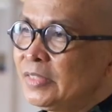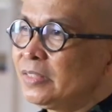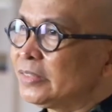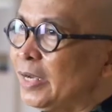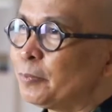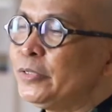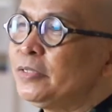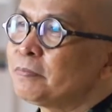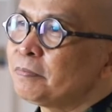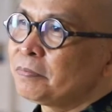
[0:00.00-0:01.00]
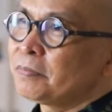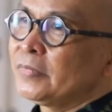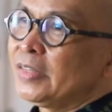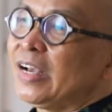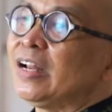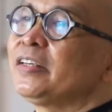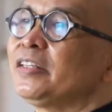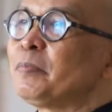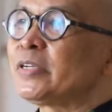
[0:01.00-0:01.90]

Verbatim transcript: Tetapi Kala kita